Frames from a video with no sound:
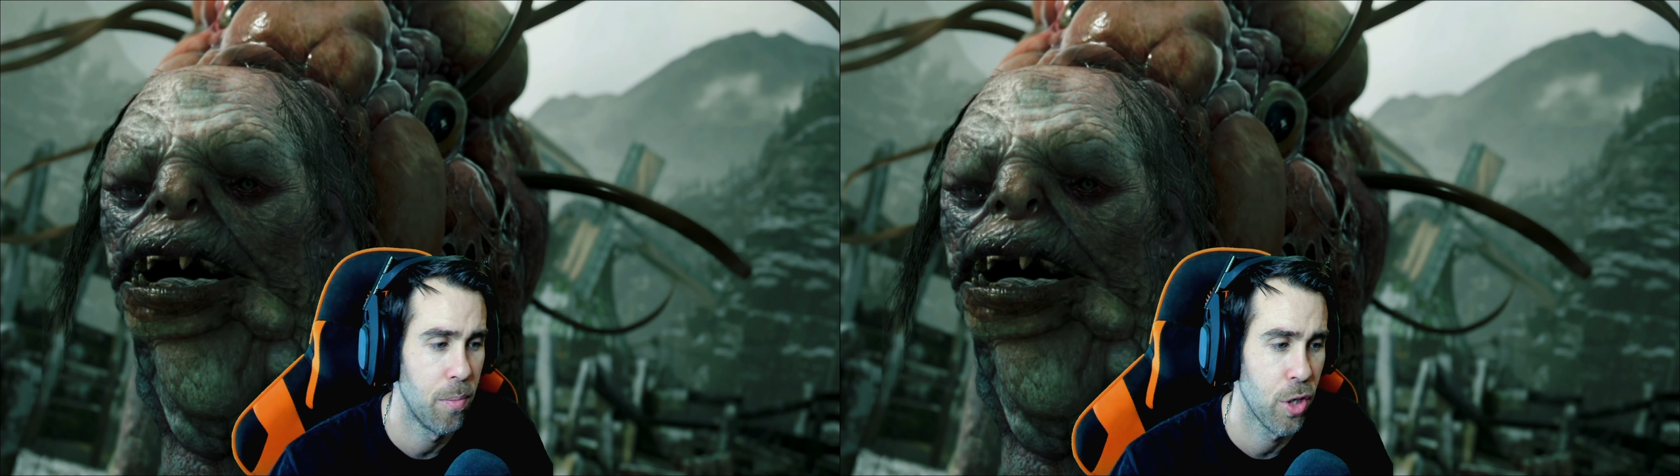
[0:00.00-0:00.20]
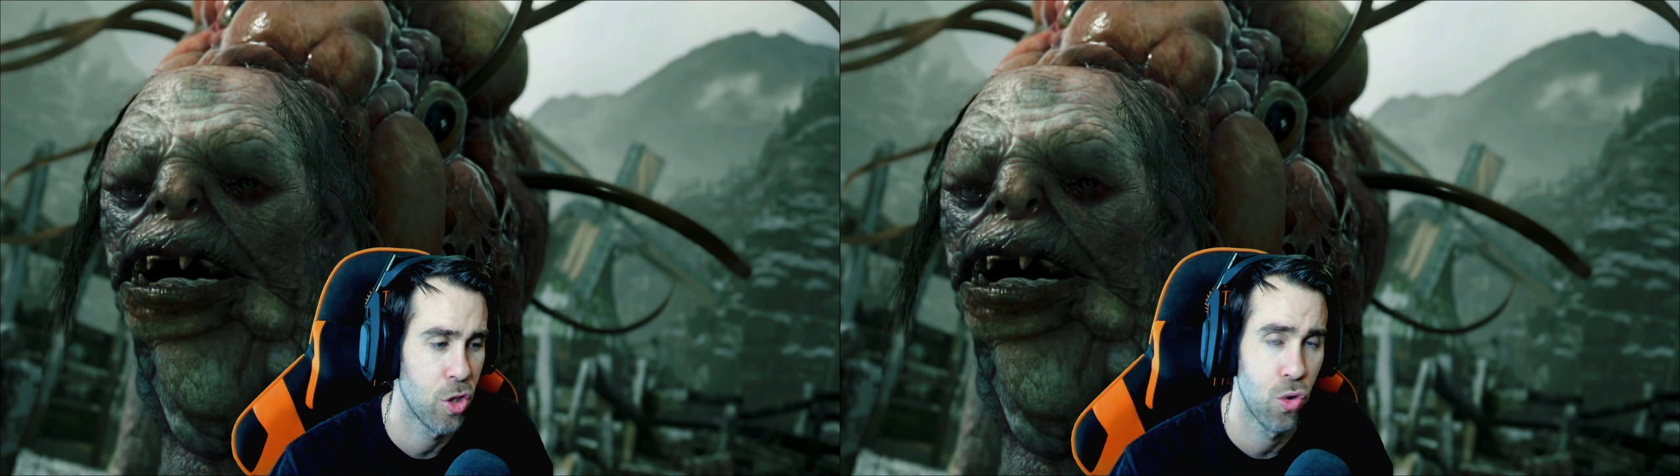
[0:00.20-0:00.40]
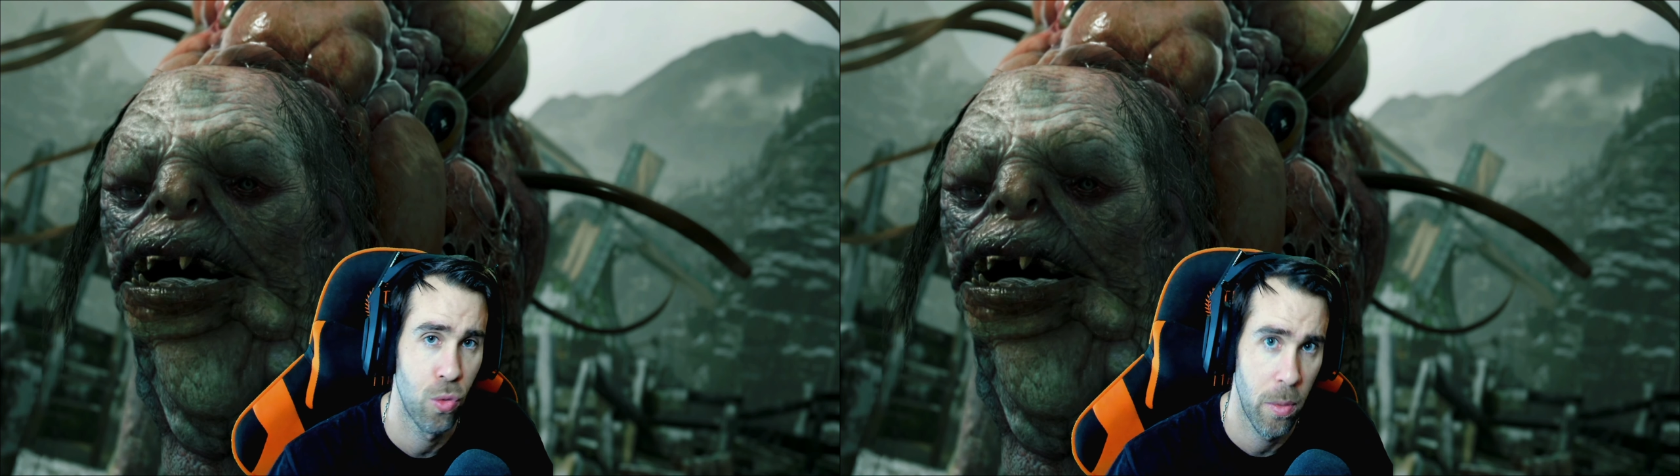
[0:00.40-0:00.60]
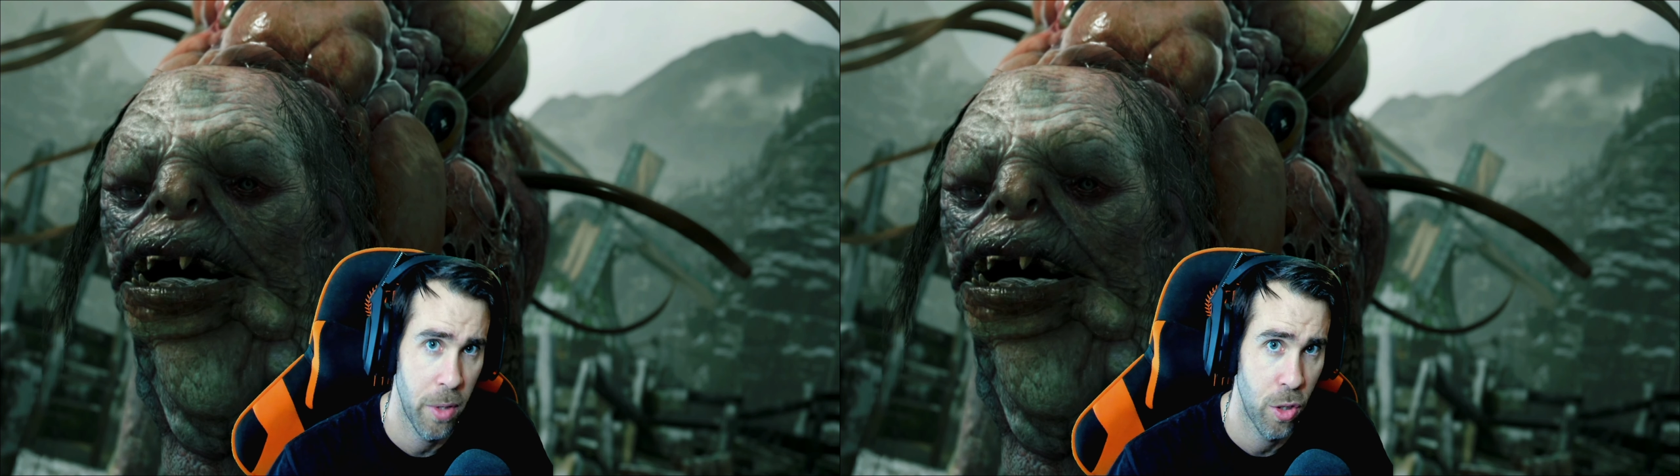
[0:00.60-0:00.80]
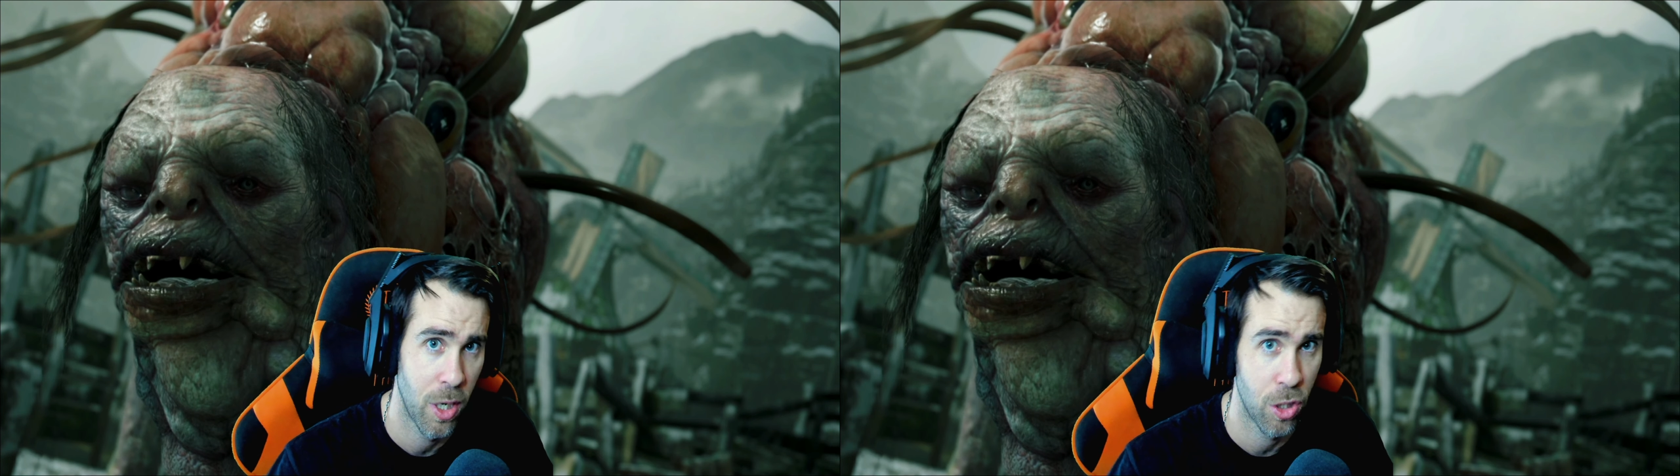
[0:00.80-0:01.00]
Por eso subo el
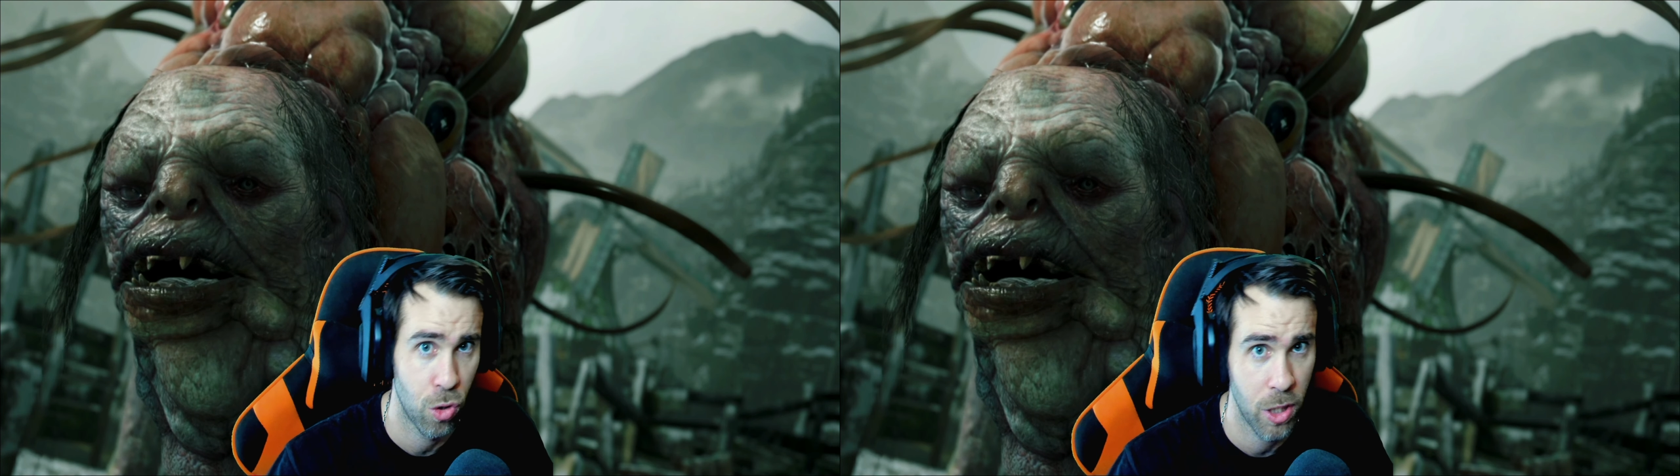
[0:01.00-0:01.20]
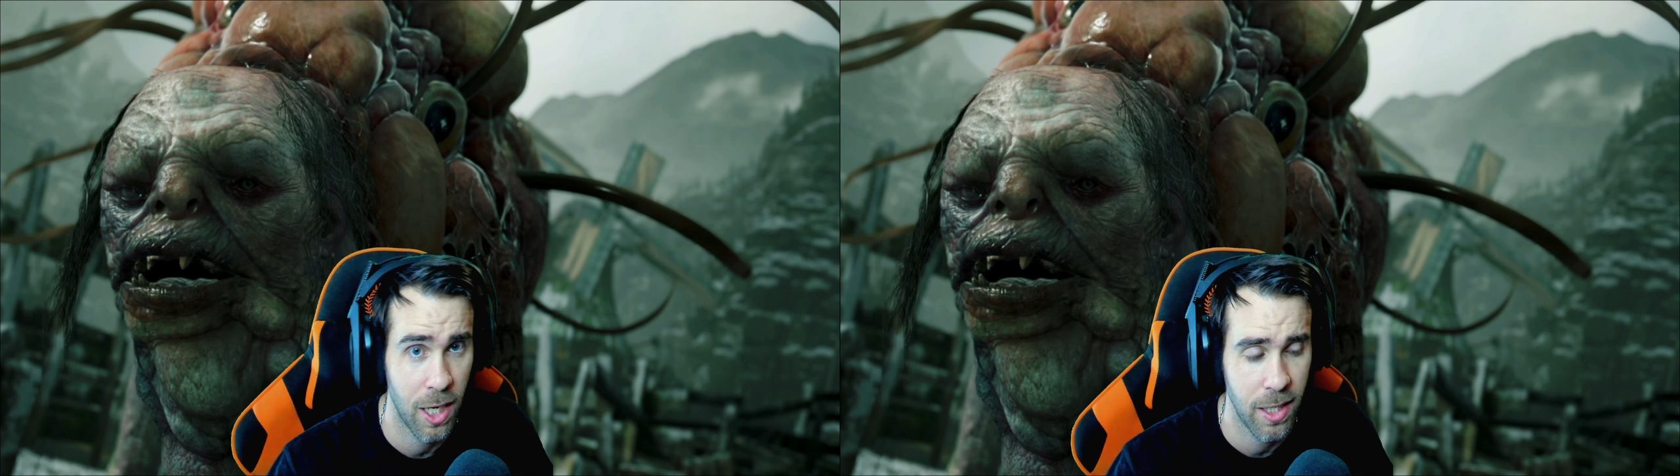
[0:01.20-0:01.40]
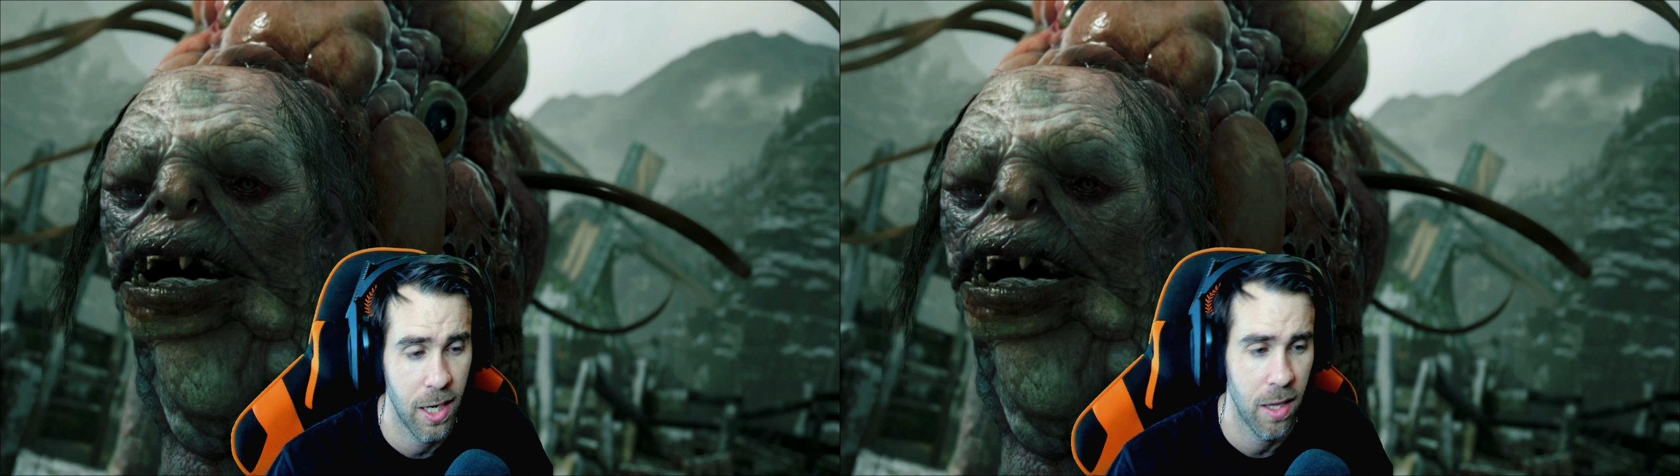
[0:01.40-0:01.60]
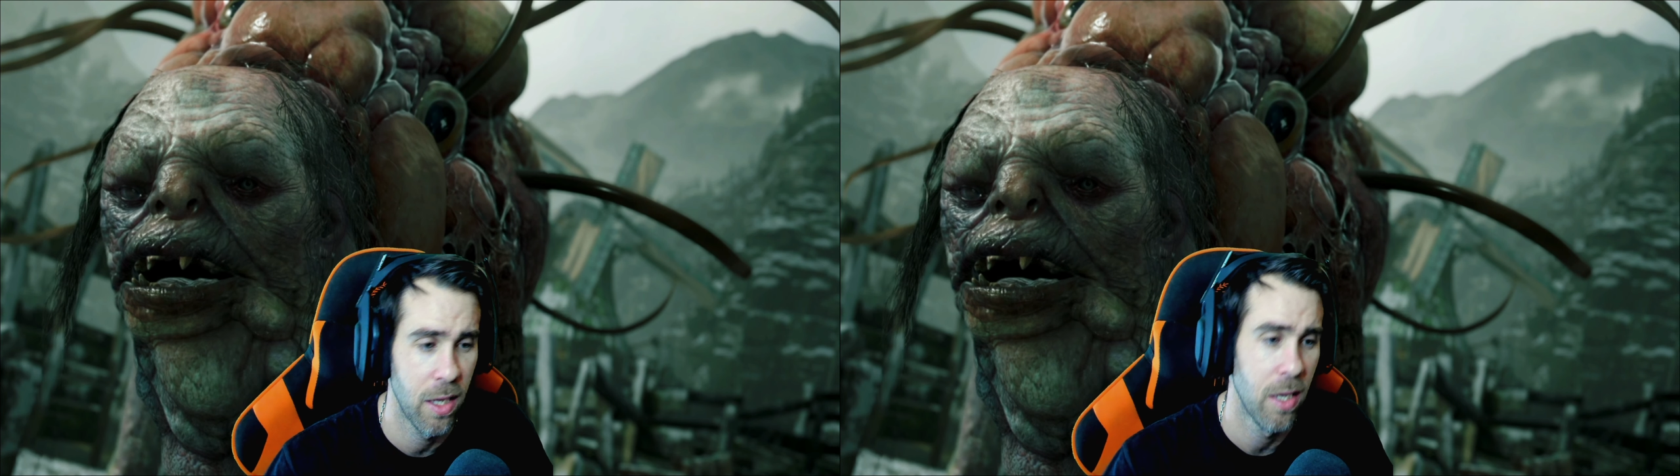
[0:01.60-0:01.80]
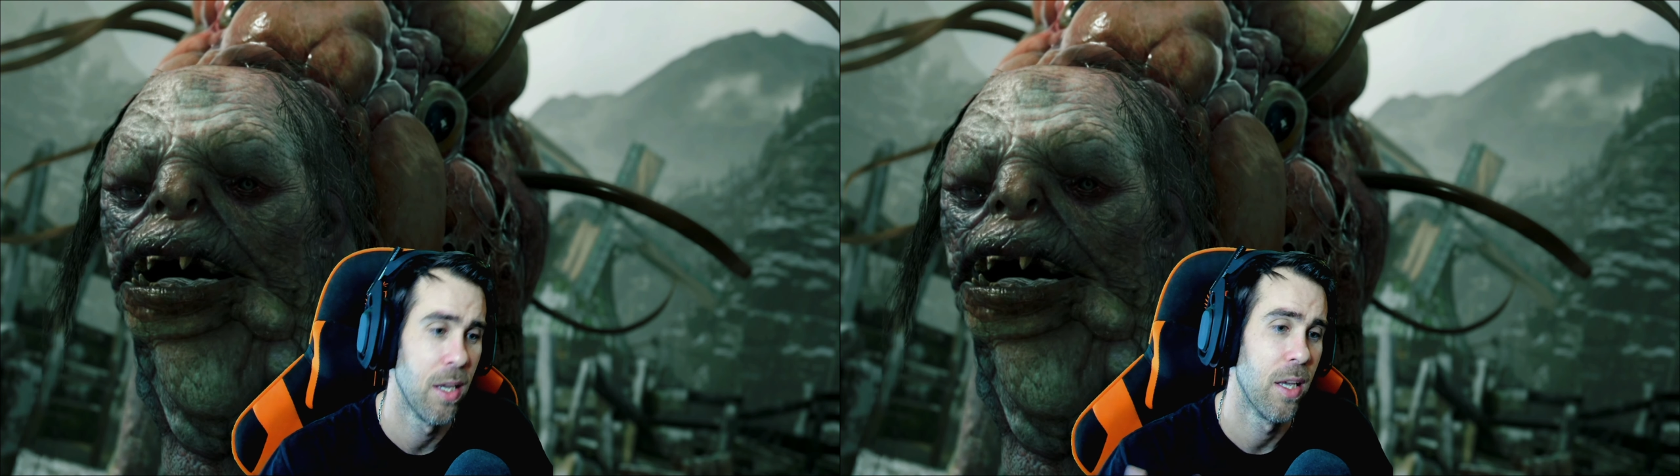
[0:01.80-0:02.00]
vídeo a las 2 de la tarde